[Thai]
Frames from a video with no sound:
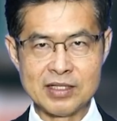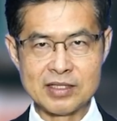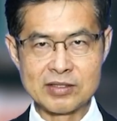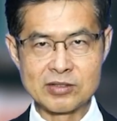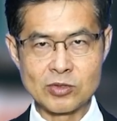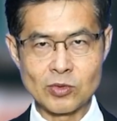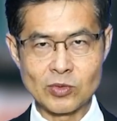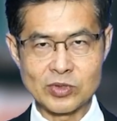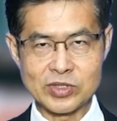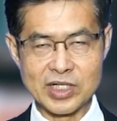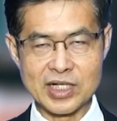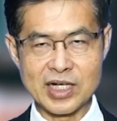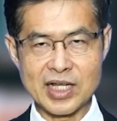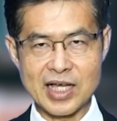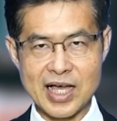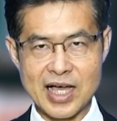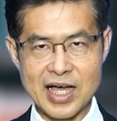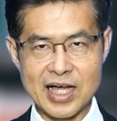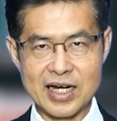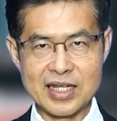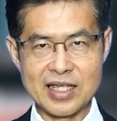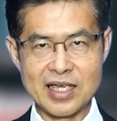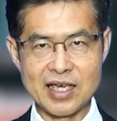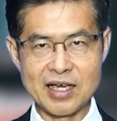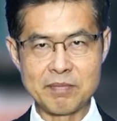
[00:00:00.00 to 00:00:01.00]
ตัวสินค้า
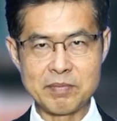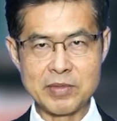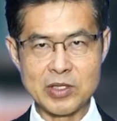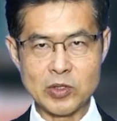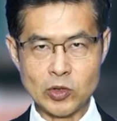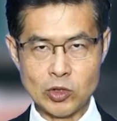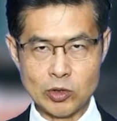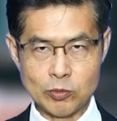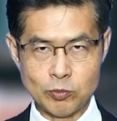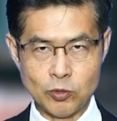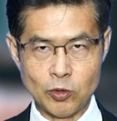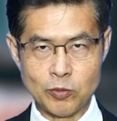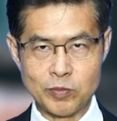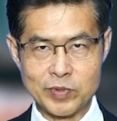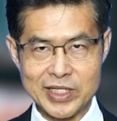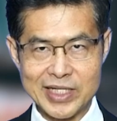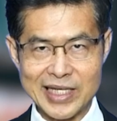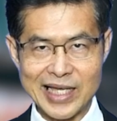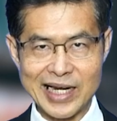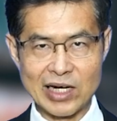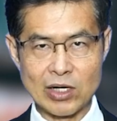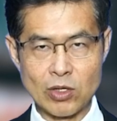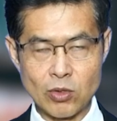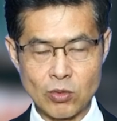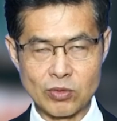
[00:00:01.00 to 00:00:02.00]
เนี่ยมีอุณหภูมิที่เย็
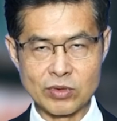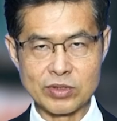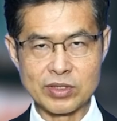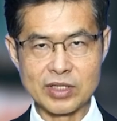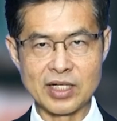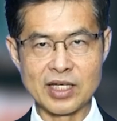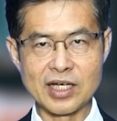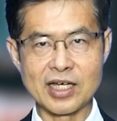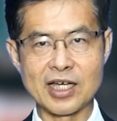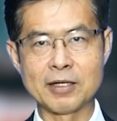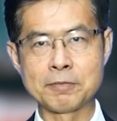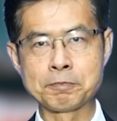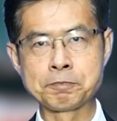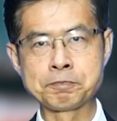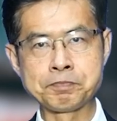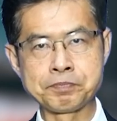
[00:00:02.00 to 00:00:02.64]
นลงนะครับ